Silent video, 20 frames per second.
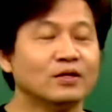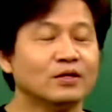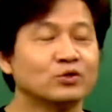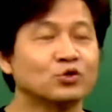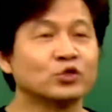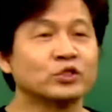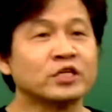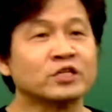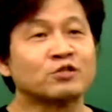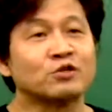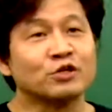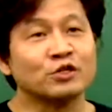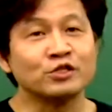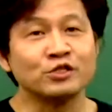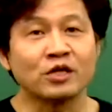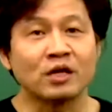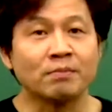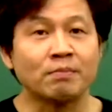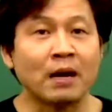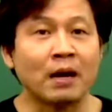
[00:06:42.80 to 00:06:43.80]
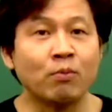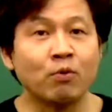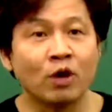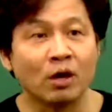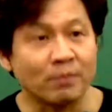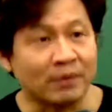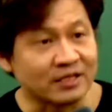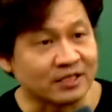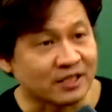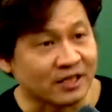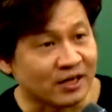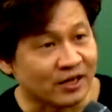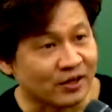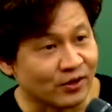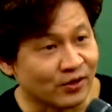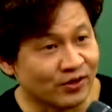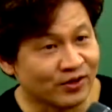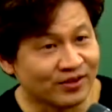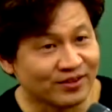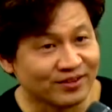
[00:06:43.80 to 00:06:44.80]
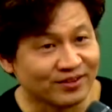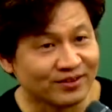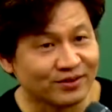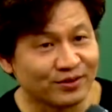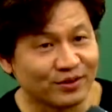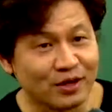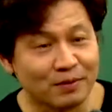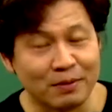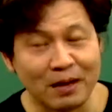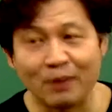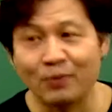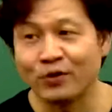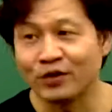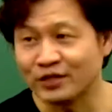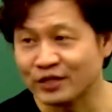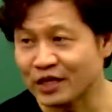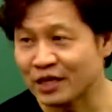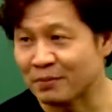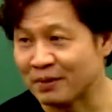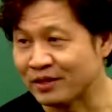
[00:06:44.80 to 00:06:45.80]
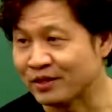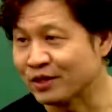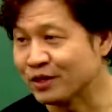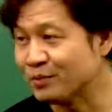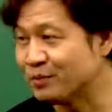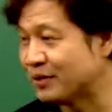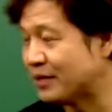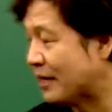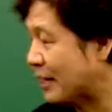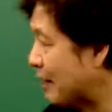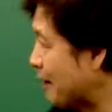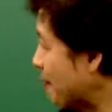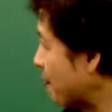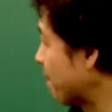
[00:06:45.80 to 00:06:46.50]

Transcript: 중사 떨어지니까 바보가 맞잖아요. 그러니까 바보의 형제가 맞는 겁니다.